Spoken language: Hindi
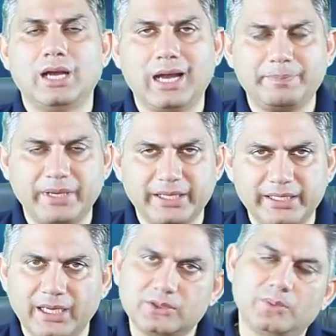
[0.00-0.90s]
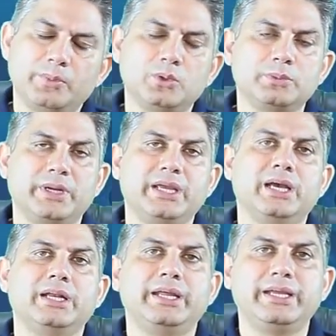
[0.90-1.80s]
आपने किया तो बहुत
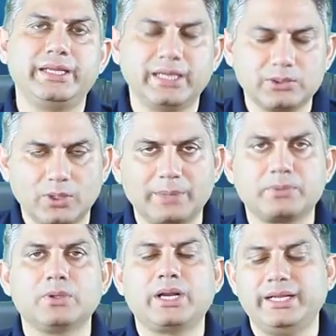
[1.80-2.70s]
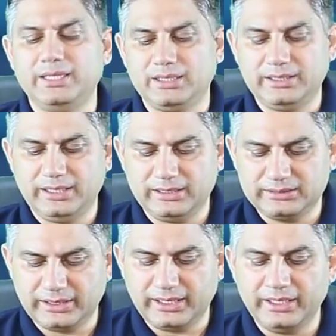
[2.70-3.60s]
बढ़िया नहीं किया तो आपको ट्राई करते रहना
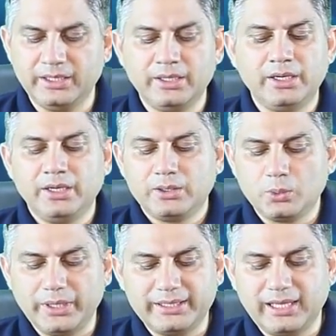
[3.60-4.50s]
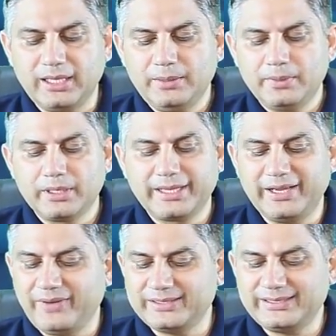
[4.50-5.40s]
चाहिए टुडे द
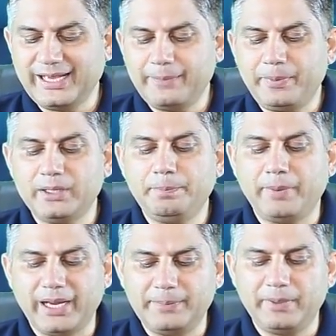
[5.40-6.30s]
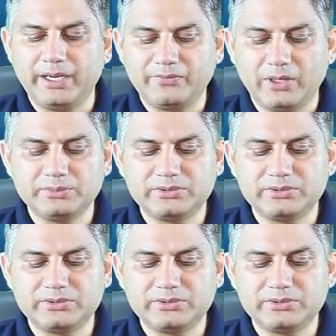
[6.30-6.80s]
केवाईसी ऐप ऑन पाई प्लेटफॉर्म